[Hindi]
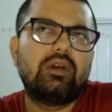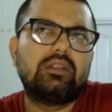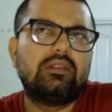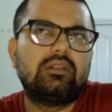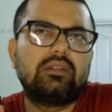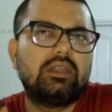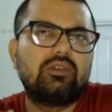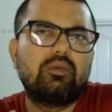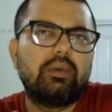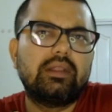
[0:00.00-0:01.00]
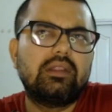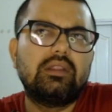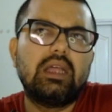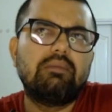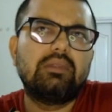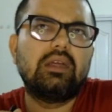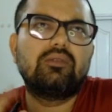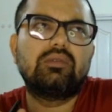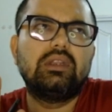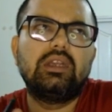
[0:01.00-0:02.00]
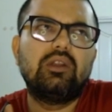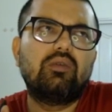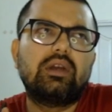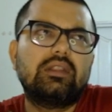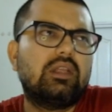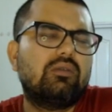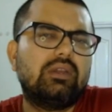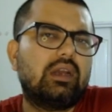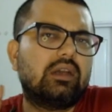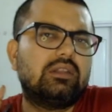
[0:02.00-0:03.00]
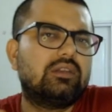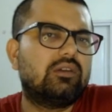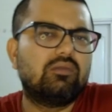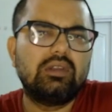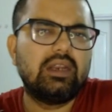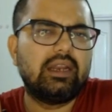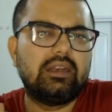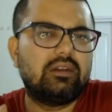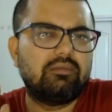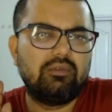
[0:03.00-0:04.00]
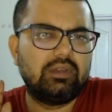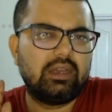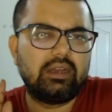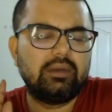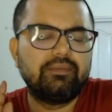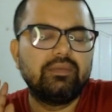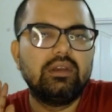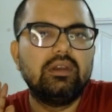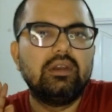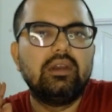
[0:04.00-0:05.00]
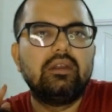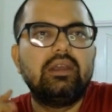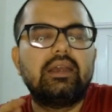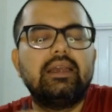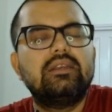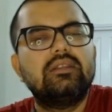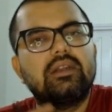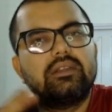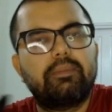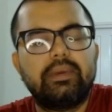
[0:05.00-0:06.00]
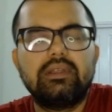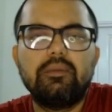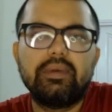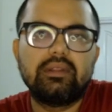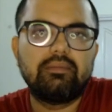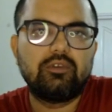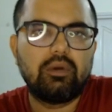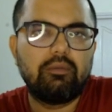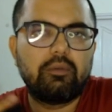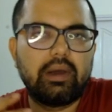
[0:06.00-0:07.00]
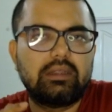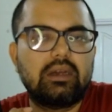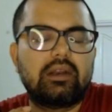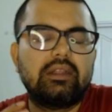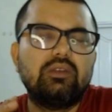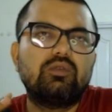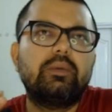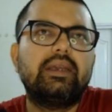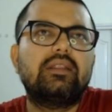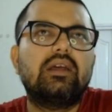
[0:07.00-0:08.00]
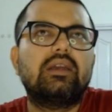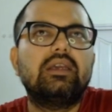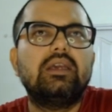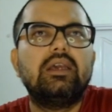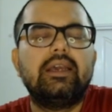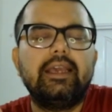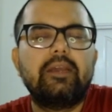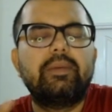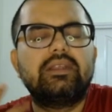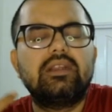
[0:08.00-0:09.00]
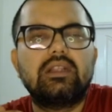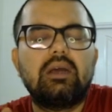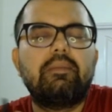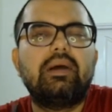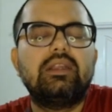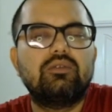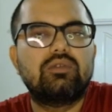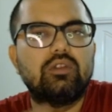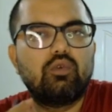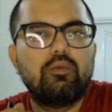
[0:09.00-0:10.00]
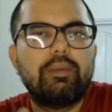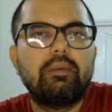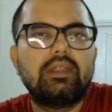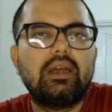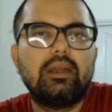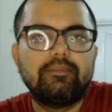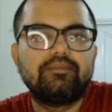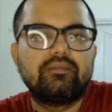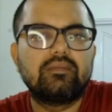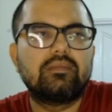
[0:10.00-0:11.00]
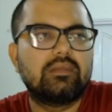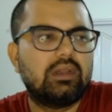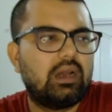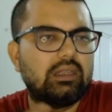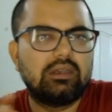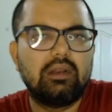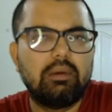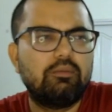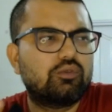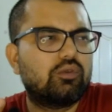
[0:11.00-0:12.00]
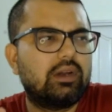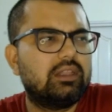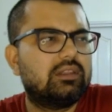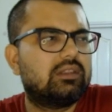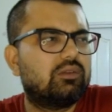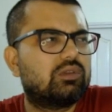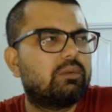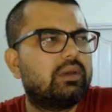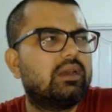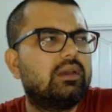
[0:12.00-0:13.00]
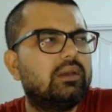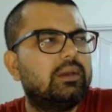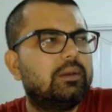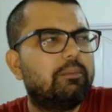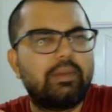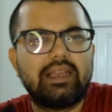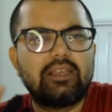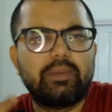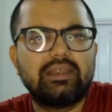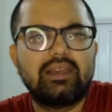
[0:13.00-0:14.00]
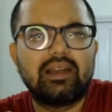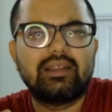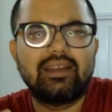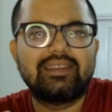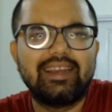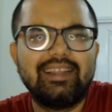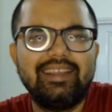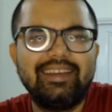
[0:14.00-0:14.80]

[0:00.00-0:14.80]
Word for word: का तीस रुपये दाम था तो तीन किलो का कितना हो जाएगा तीस इंटू थ्री नाइन्टी हो जाएगा ठीक है इसी तरह से पेंसिल पे जो हम लोग बात कर रहे थे उसमें यह था कि एक पेंसिल का दाम मान लीजिए उसने दो रुपये बताया आजकल हम लोग तो ख़रीदते थे उस समय पचास पैसे का था शायद